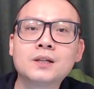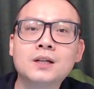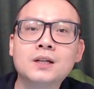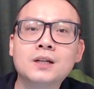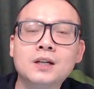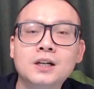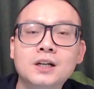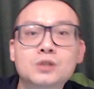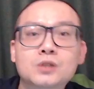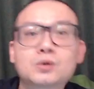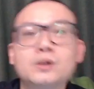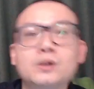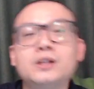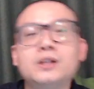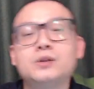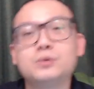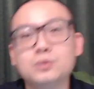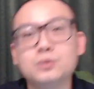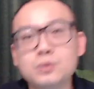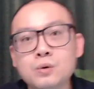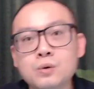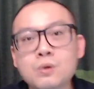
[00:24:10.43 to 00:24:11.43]
所以，
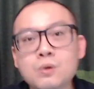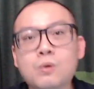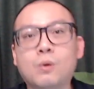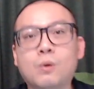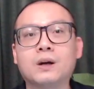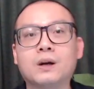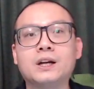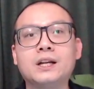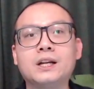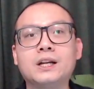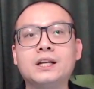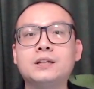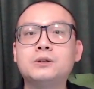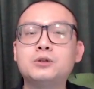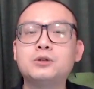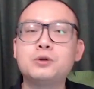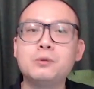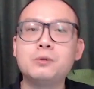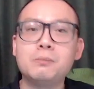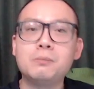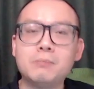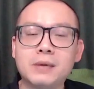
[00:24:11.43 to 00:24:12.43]
如果你
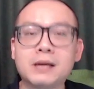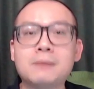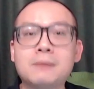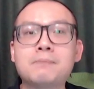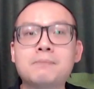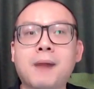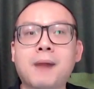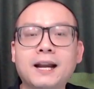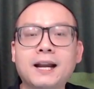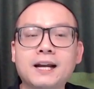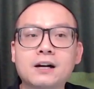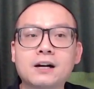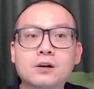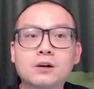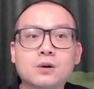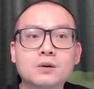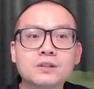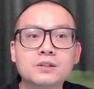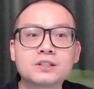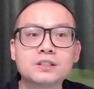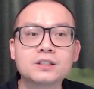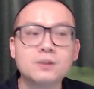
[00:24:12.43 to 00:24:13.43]
去明白那个
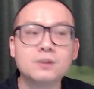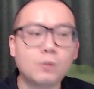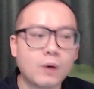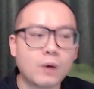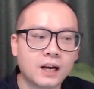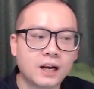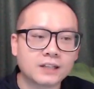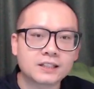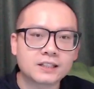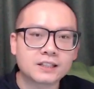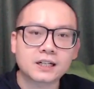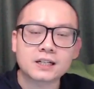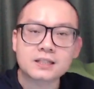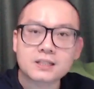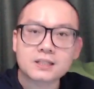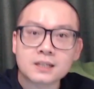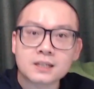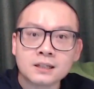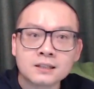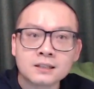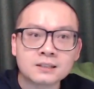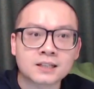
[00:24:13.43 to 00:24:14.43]
公司为了这个
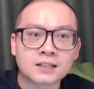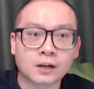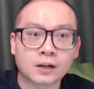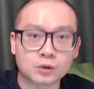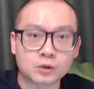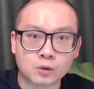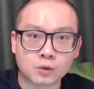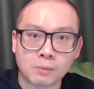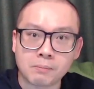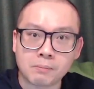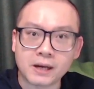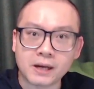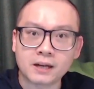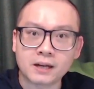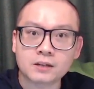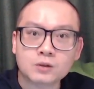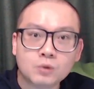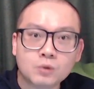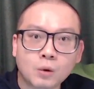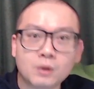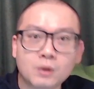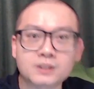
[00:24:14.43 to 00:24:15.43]
增长准备了
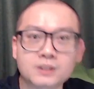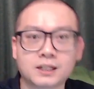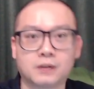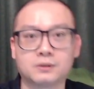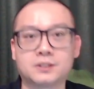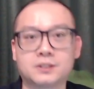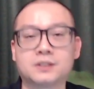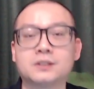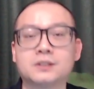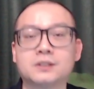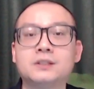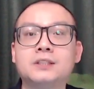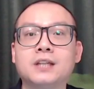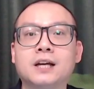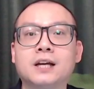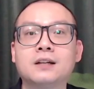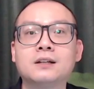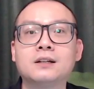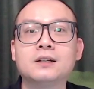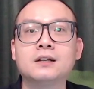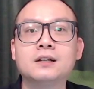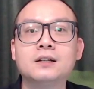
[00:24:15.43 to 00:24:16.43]
多少时
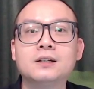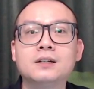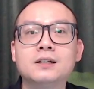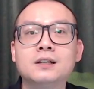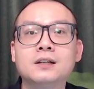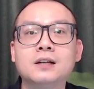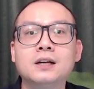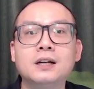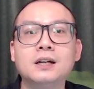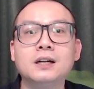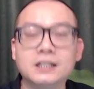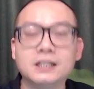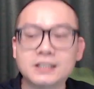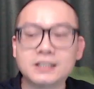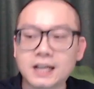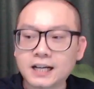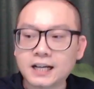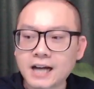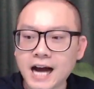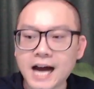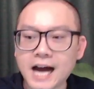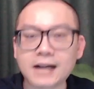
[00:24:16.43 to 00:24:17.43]
间，你再
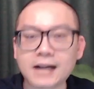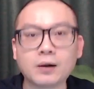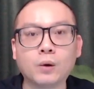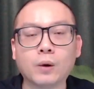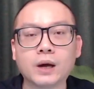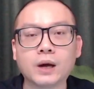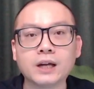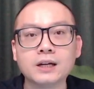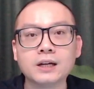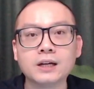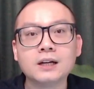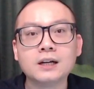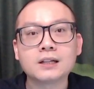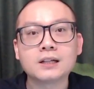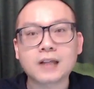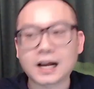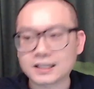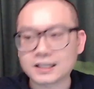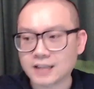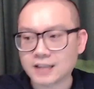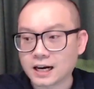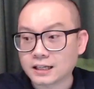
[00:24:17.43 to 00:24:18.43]
看回
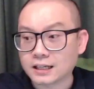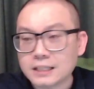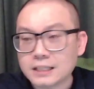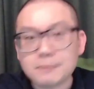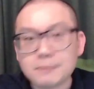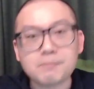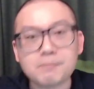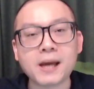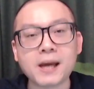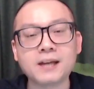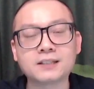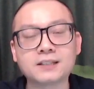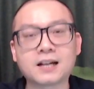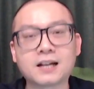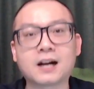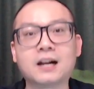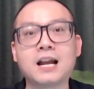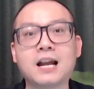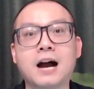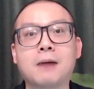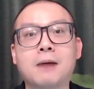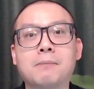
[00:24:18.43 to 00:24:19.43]
它涨1倍、涨
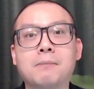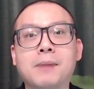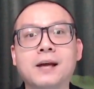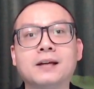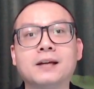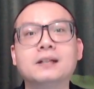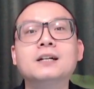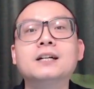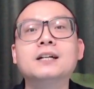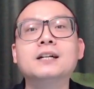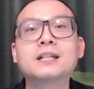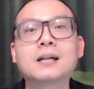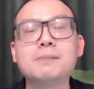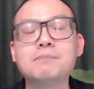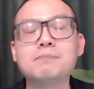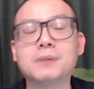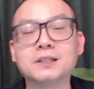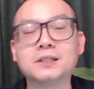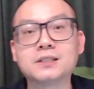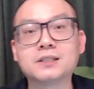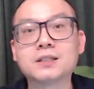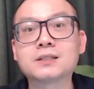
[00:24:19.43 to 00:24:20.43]
2倍，根
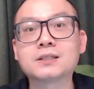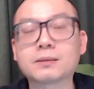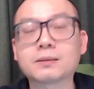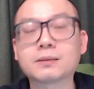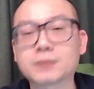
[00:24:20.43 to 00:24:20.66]
本是水，